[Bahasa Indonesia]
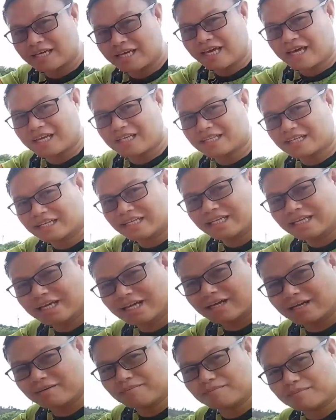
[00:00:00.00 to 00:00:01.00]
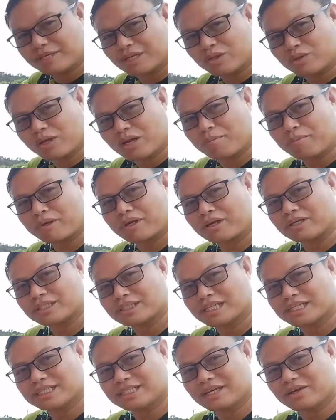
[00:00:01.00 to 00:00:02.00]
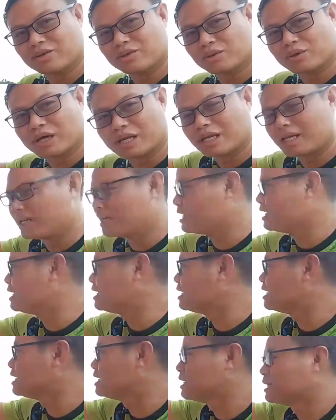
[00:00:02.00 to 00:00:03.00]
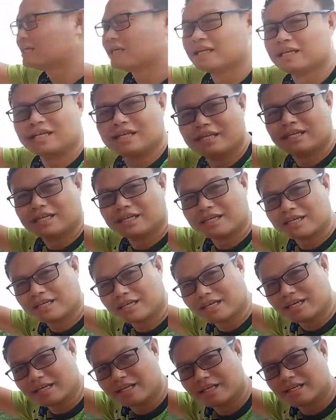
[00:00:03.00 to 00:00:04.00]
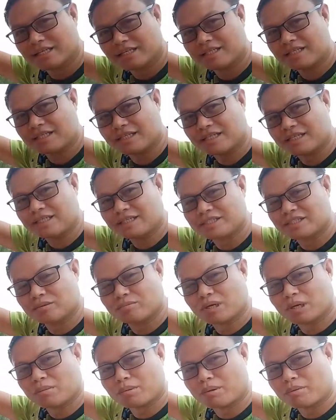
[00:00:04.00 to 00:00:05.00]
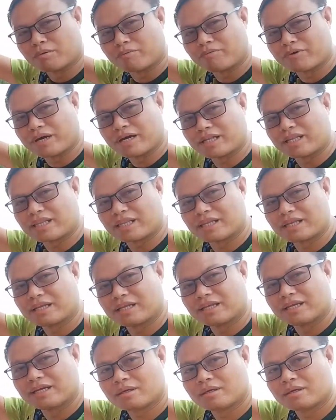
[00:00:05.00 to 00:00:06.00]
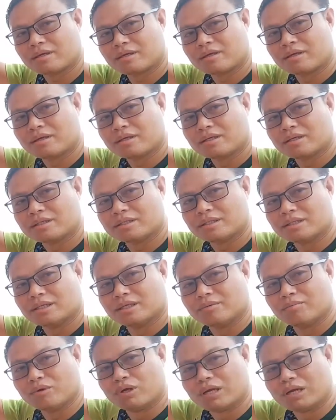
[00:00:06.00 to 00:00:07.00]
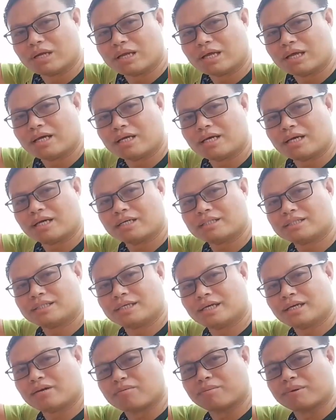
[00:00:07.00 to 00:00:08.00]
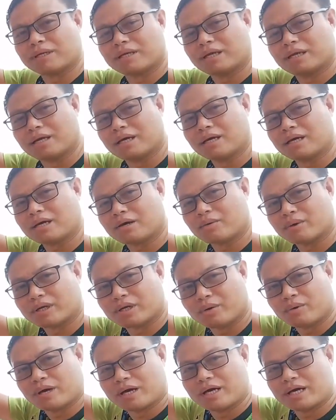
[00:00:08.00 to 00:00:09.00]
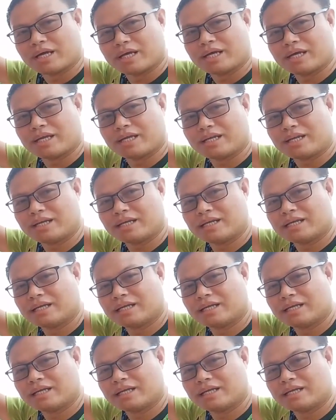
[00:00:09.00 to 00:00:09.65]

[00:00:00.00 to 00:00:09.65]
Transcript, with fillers: oke jadi um, begitulah pekan saya untuk hari ini ya jadi semoga bermanfaat jadi bolehlah ah, share kepada kawan-kawan